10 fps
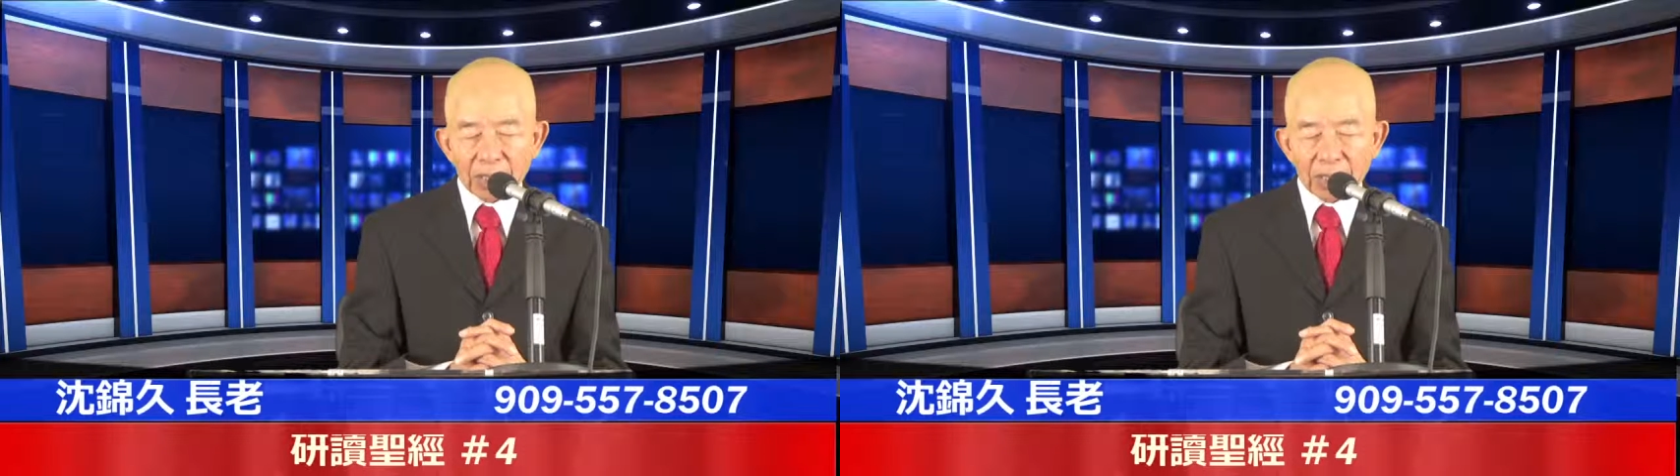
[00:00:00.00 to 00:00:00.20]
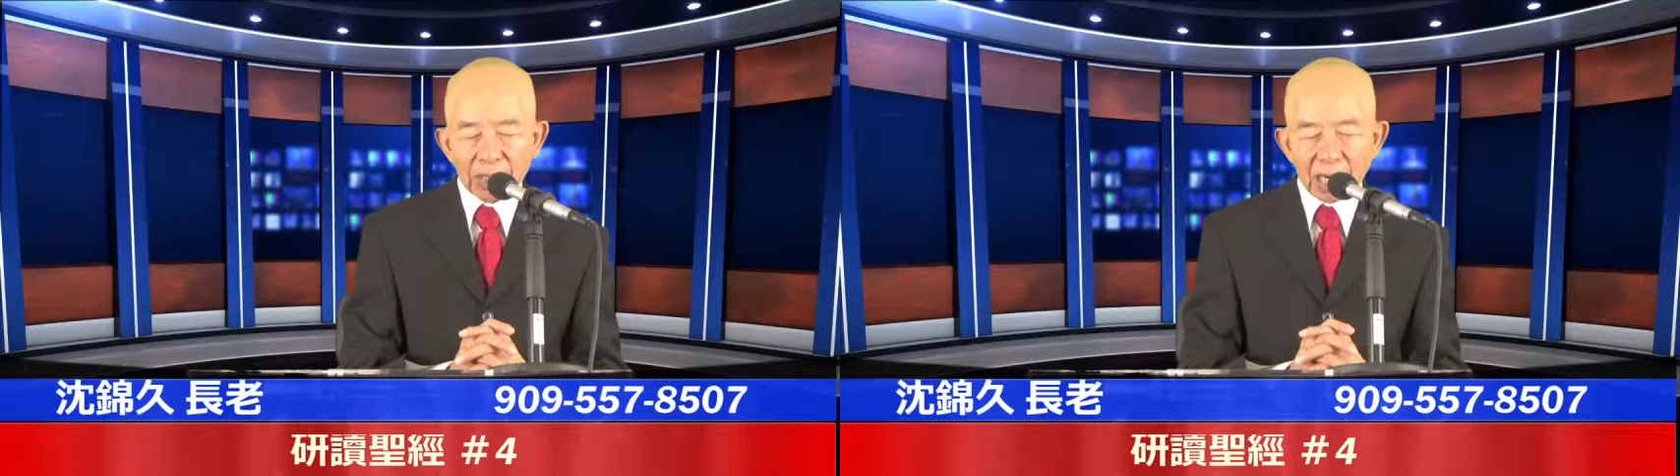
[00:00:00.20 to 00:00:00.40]

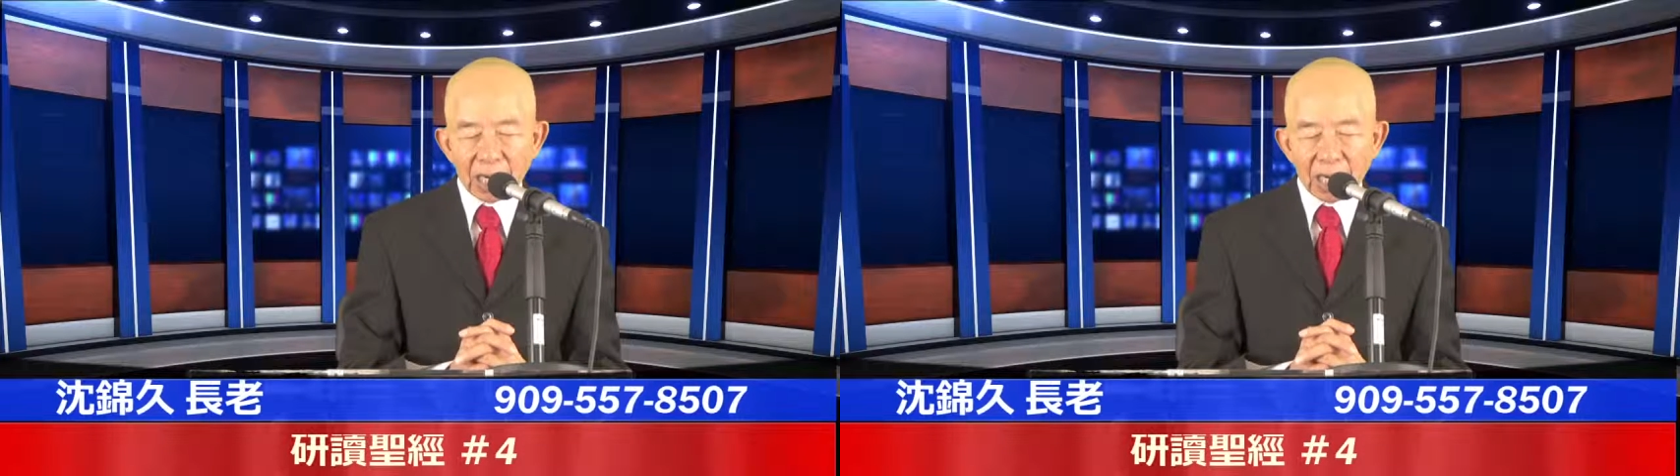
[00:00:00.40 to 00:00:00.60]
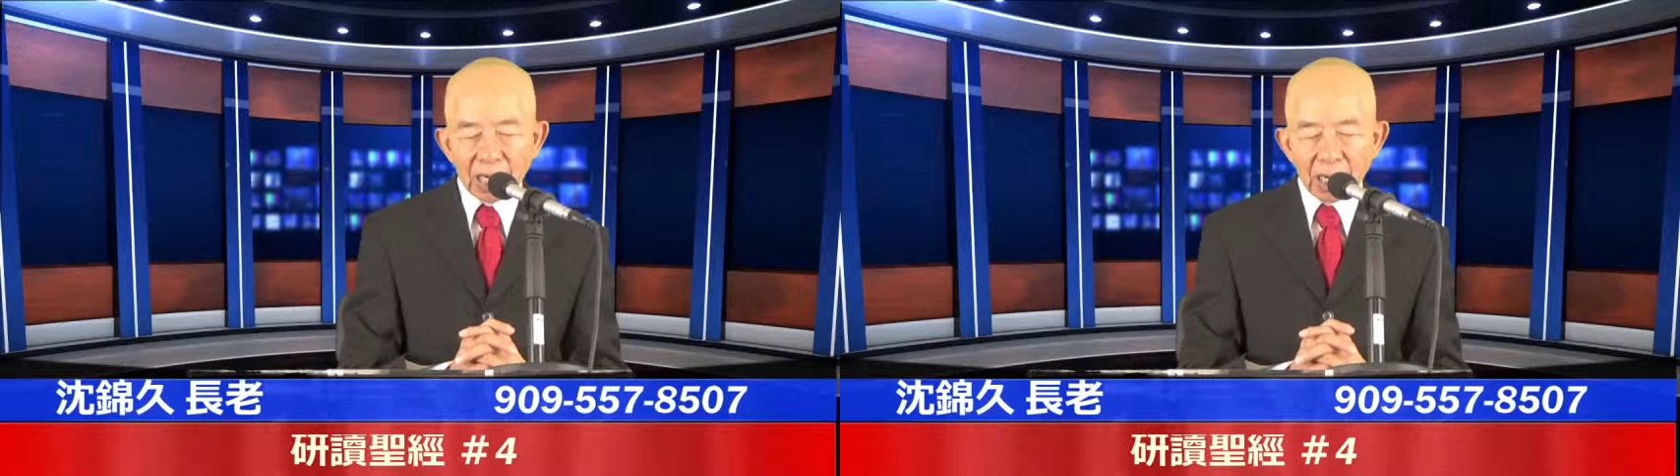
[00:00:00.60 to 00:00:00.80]

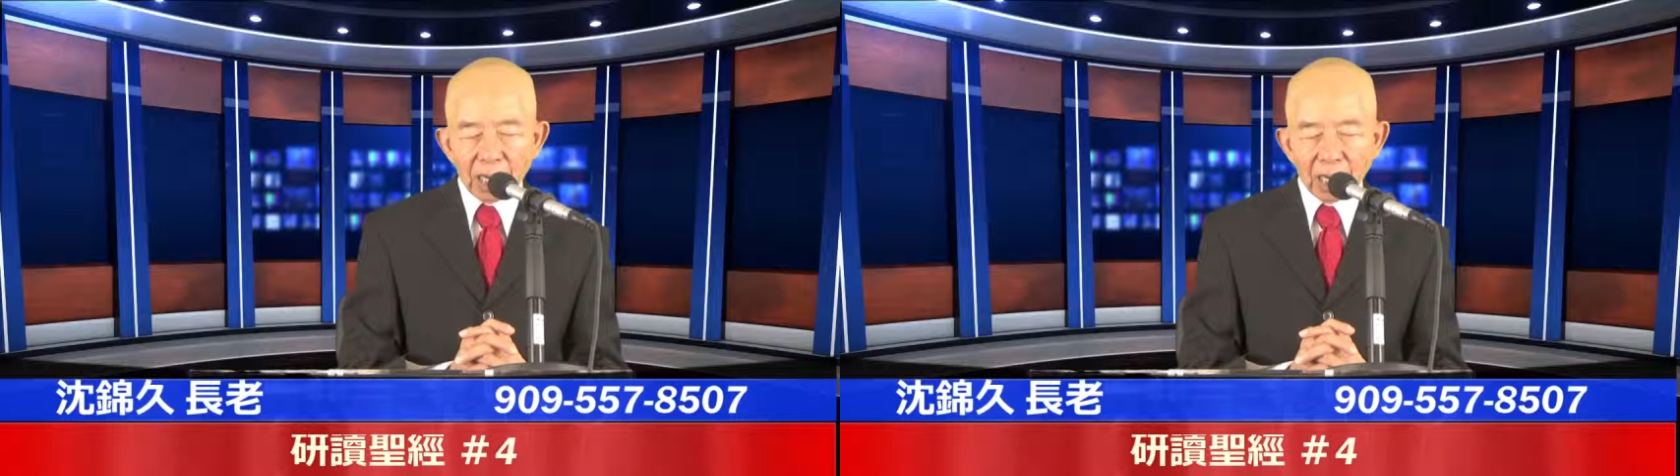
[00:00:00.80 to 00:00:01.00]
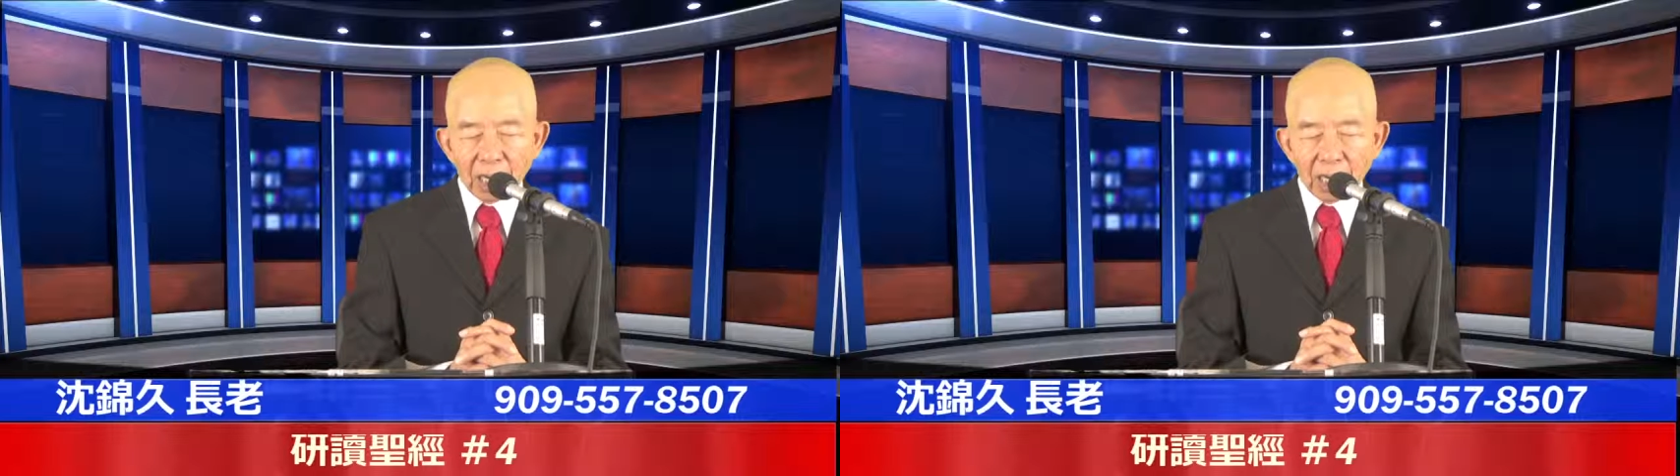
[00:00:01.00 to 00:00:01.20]
些
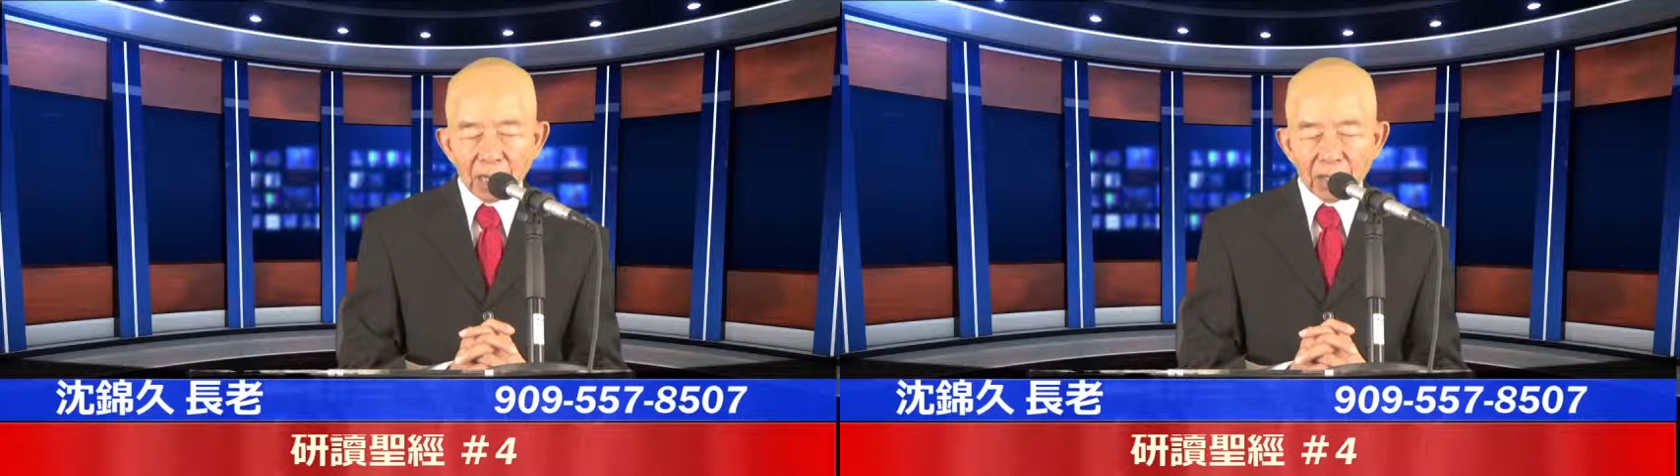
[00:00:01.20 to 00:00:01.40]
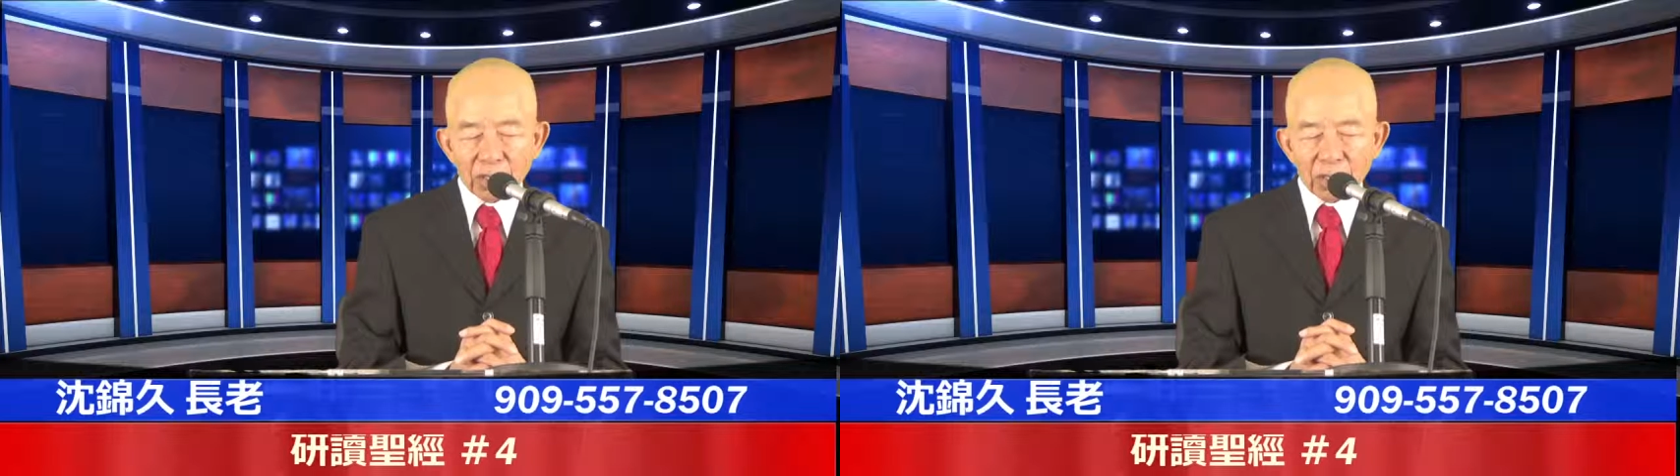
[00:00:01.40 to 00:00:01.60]

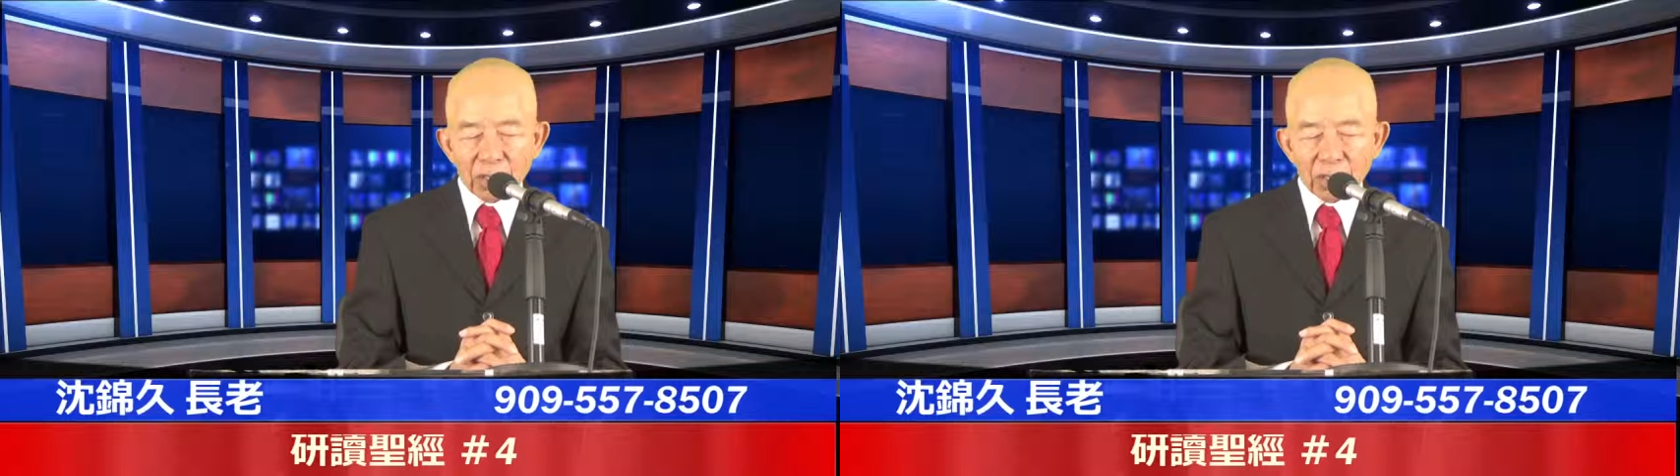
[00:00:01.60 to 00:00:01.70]
啊。